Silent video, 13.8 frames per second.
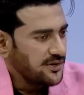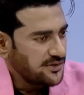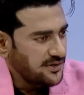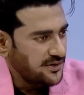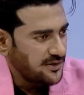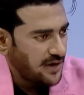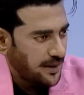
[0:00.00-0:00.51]

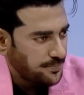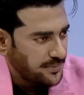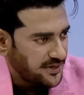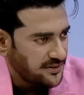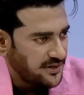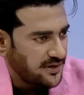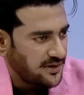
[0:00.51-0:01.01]
সেই আপনার
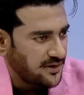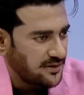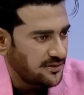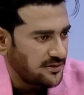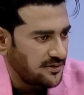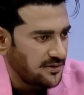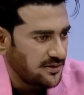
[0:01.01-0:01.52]
তেহরান
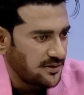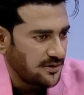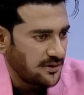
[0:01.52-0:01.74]
থেকে